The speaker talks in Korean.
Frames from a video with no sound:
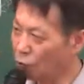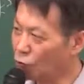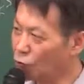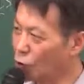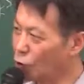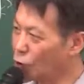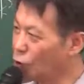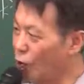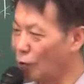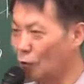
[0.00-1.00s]
6월을
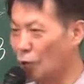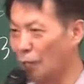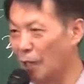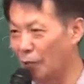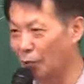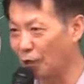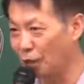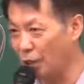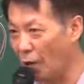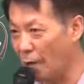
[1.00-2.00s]
초과하는 휴업이라도
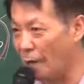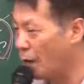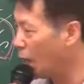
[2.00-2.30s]
인정?